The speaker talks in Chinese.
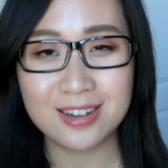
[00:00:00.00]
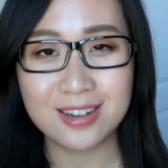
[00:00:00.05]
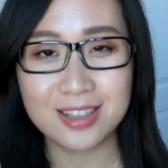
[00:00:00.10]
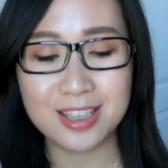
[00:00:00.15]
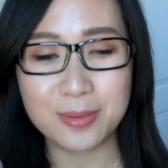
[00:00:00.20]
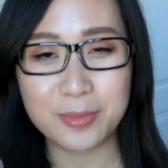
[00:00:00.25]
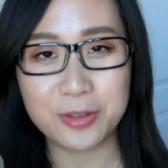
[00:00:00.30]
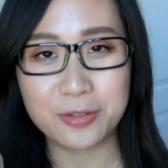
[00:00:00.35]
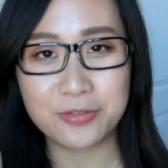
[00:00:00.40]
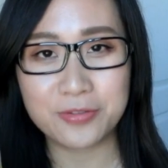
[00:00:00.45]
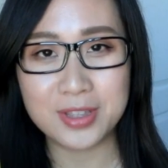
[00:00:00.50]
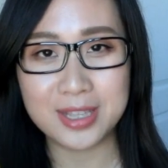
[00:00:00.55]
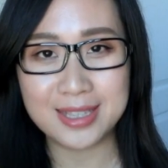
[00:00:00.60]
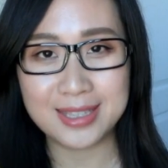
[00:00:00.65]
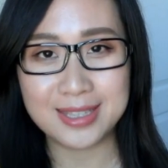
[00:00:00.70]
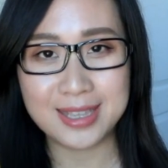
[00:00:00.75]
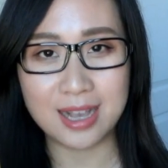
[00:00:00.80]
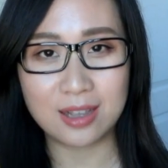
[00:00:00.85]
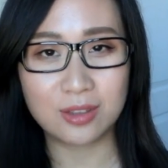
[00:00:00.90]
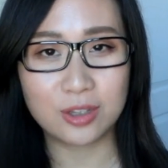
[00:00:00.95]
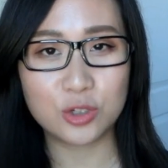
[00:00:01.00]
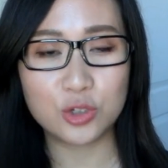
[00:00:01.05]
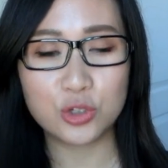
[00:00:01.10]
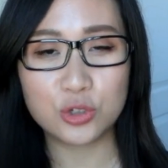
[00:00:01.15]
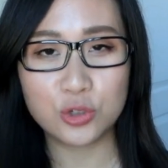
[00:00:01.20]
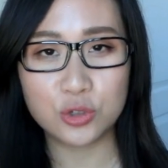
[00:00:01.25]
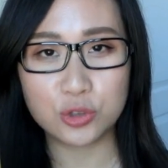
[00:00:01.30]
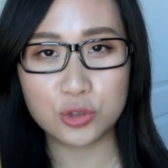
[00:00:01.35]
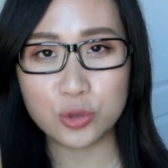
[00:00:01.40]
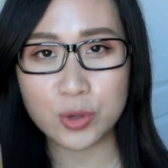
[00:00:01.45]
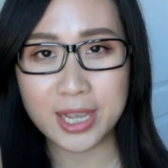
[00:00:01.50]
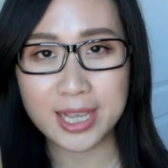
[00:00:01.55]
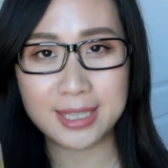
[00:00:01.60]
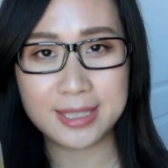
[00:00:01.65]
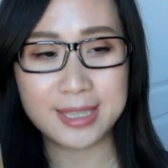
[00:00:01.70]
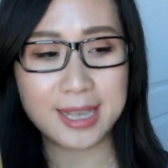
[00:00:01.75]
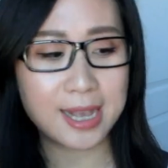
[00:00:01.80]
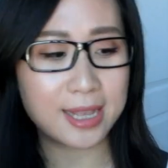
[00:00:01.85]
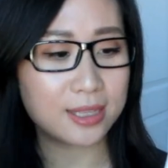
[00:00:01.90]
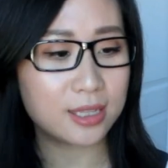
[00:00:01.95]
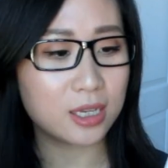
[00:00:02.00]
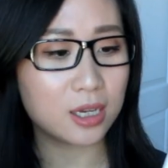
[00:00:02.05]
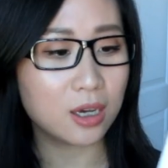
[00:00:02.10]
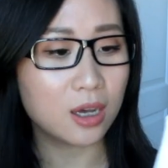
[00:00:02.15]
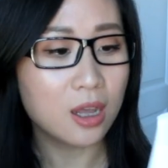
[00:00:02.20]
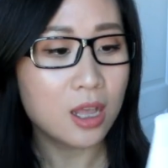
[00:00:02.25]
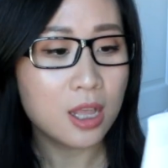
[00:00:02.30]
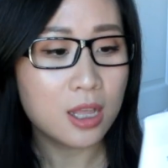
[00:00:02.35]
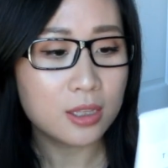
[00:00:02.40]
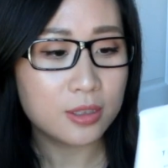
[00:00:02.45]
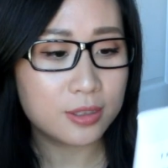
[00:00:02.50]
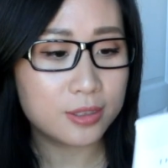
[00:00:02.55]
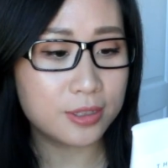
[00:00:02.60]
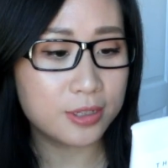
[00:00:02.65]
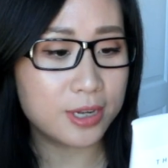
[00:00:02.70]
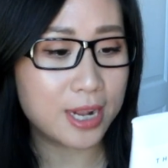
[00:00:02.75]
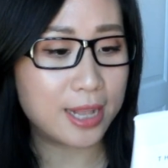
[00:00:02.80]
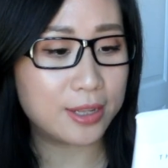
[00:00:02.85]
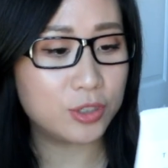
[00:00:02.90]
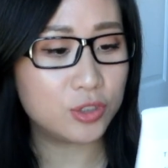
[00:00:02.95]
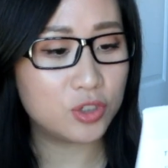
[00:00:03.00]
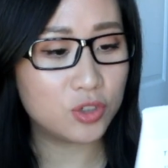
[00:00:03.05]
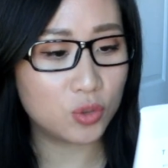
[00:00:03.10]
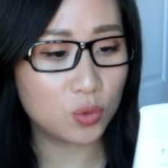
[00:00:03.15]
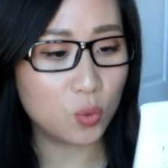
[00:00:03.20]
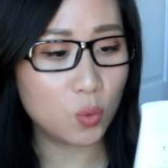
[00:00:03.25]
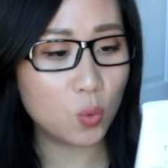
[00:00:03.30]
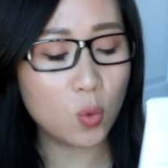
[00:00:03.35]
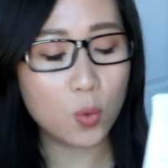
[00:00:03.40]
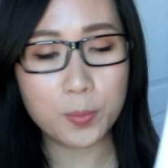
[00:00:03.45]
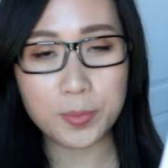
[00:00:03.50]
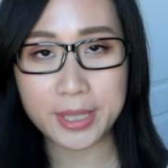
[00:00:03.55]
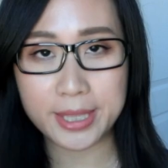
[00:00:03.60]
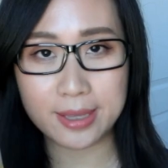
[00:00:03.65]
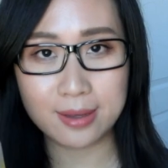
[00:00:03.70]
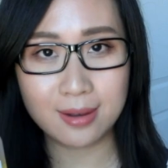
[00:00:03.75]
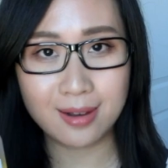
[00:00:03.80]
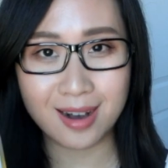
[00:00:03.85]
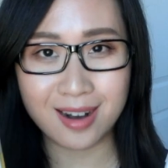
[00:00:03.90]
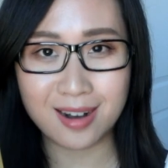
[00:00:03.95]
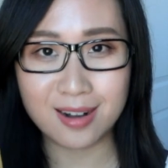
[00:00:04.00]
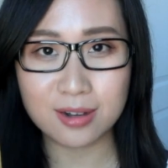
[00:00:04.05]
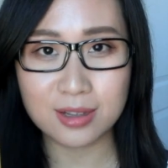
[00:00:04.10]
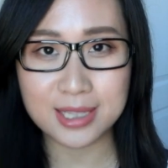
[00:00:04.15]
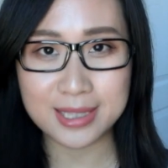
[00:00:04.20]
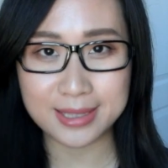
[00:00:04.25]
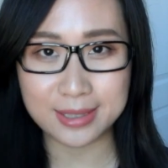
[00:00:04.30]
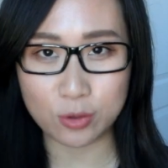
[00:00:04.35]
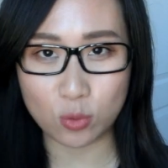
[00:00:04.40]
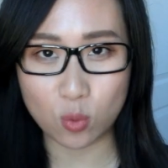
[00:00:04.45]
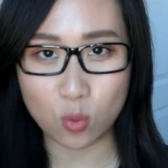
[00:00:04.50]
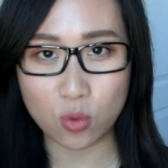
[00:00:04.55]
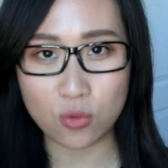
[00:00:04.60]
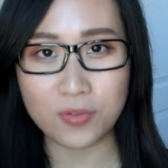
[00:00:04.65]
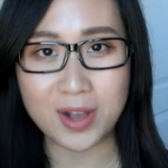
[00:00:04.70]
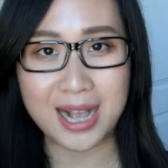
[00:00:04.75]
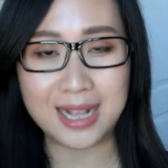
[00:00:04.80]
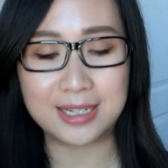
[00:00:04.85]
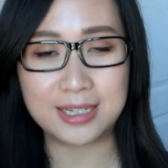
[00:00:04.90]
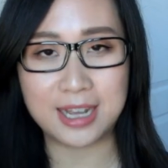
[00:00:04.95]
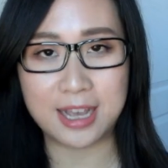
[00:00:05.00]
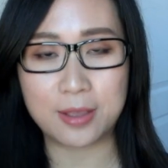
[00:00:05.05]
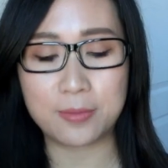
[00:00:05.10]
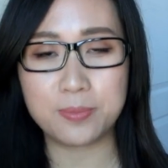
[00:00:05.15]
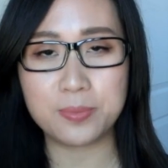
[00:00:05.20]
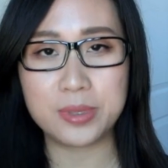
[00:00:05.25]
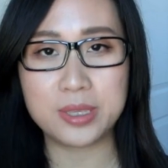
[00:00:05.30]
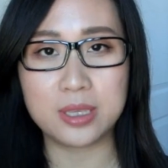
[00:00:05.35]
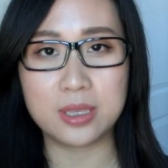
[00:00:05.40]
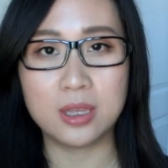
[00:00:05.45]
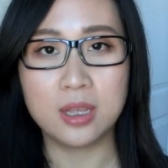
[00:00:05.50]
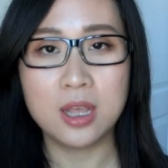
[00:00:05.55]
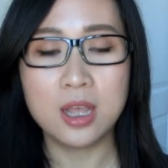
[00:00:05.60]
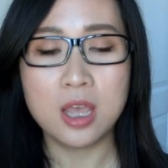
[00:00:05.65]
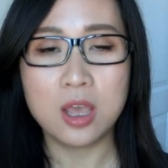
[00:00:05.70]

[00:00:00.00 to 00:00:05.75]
和你们分享的是 THREE 家的自然植物平衡洗护发产品。